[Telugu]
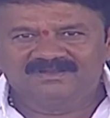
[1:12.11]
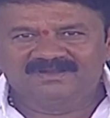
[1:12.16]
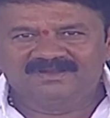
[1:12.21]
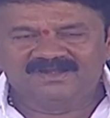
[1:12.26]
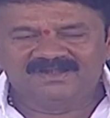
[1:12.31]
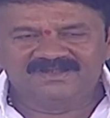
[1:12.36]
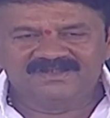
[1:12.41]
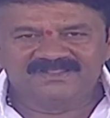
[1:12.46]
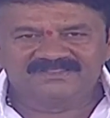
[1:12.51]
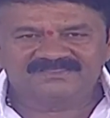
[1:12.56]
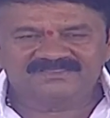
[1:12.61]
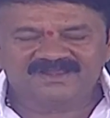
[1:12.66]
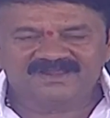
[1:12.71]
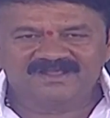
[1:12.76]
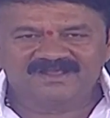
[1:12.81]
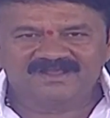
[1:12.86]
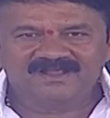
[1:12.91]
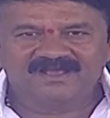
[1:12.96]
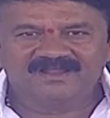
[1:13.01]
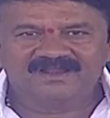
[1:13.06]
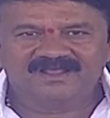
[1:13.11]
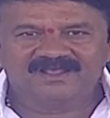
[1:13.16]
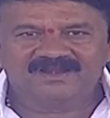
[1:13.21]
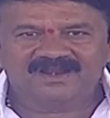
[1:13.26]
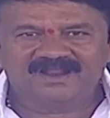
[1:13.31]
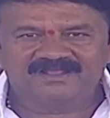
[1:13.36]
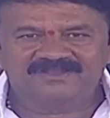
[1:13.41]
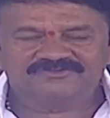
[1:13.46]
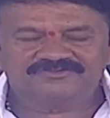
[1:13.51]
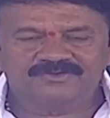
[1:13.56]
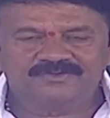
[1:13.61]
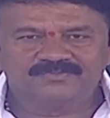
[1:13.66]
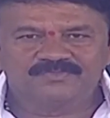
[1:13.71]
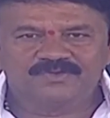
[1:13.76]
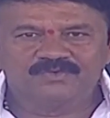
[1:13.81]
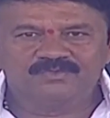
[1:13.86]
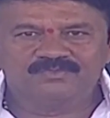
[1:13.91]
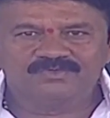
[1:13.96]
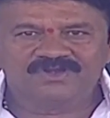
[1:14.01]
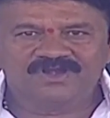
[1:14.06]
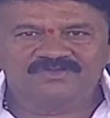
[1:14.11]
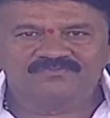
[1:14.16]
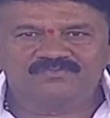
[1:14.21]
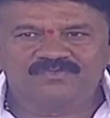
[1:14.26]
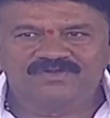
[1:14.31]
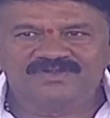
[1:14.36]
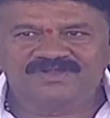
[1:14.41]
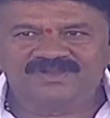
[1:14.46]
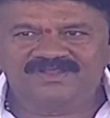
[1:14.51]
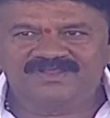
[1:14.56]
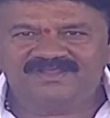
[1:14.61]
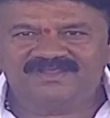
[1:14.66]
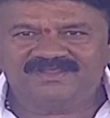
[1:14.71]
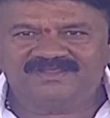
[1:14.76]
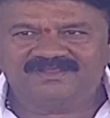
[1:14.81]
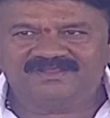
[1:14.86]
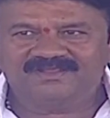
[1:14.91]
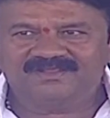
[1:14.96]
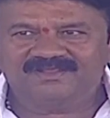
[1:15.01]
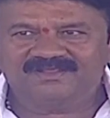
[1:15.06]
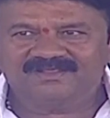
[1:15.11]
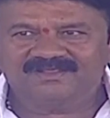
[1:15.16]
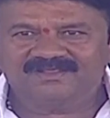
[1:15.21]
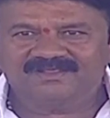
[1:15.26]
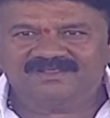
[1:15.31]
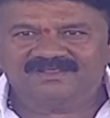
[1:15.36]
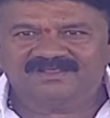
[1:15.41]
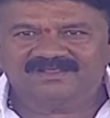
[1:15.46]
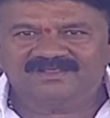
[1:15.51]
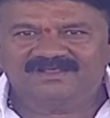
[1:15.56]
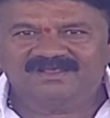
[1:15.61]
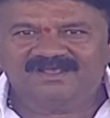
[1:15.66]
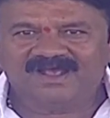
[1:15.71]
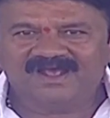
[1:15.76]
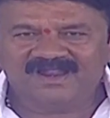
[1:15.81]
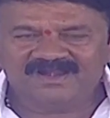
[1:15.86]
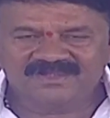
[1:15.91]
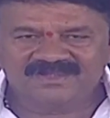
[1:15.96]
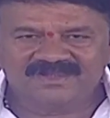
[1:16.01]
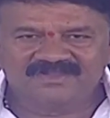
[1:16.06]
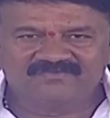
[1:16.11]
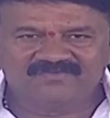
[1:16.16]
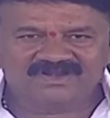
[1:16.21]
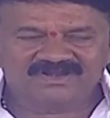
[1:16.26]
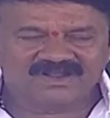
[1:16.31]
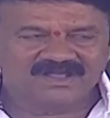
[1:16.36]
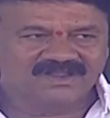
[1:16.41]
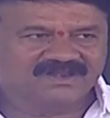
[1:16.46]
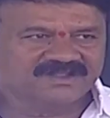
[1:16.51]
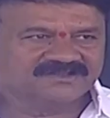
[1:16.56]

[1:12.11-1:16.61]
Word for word: అంటే తెలంగాణ రాష్ట్రంలో ఉన్నటువంటి అన్ని వర్గాలకు